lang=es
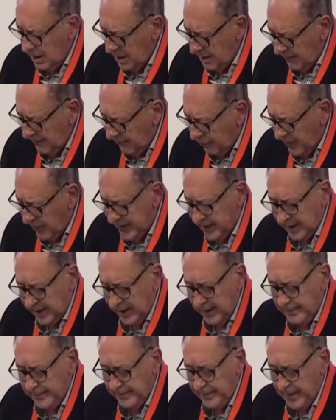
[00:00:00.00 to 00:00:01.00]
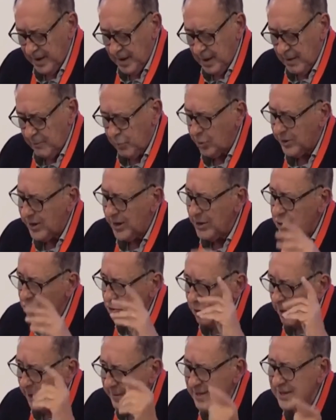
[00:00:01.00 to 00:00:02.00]
tan eh, fuerte,
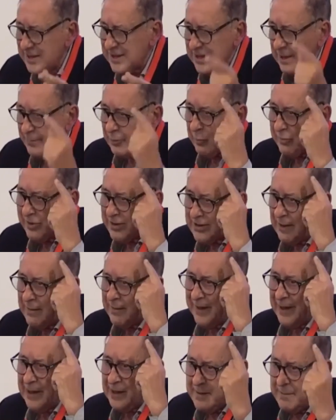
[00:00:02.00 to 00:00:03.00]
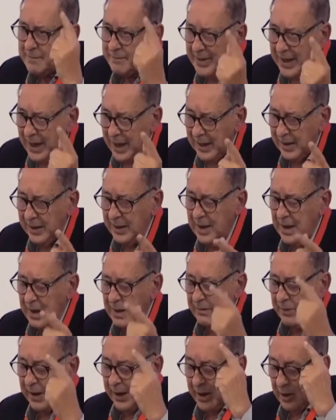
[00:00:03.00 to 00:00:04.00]
porque no solamente se aprovechaba
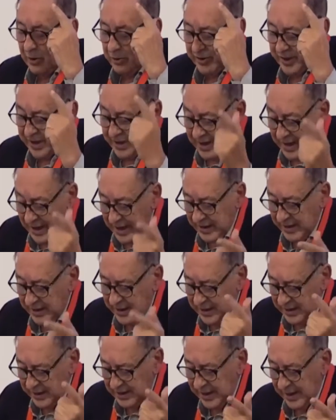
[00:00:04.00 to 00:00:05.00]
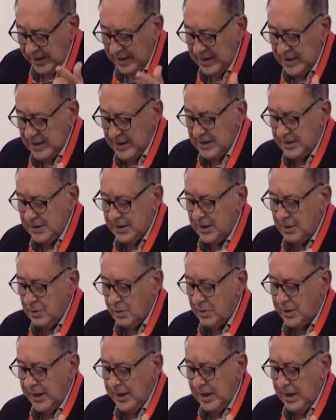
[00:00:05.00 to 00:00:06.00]
para limpiar, para ordenar,
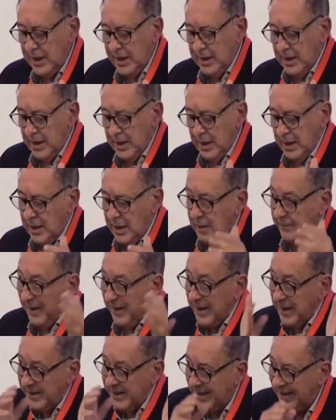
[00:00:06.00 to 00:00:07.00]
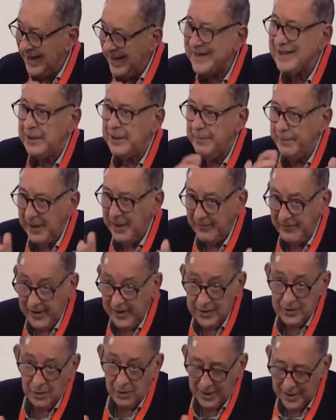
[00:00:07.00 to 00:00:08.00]
etcétera, sino que eh, para
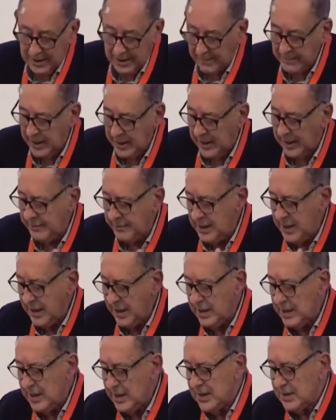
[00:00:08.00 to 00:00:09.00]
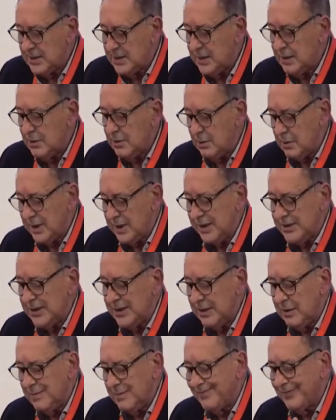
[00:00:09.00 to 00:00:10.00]
arreglar desperfectos que también había,
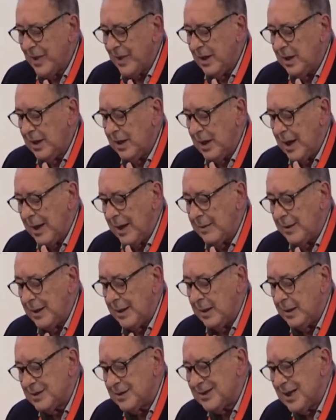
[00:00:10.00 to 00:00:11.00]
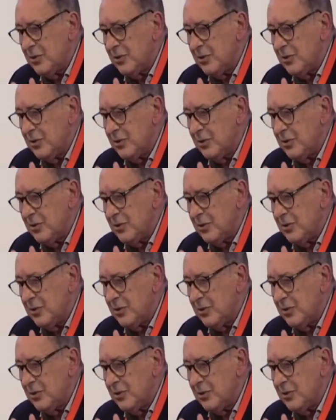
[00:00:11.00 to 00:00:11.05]
sino que se